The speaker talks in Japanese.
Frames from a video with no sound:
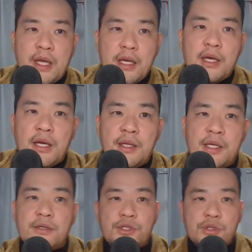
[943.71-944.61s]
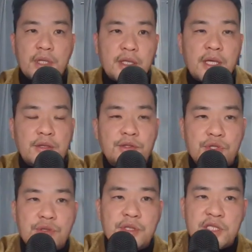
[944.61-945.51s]
えー、210から
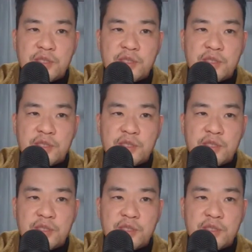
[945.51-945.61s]
211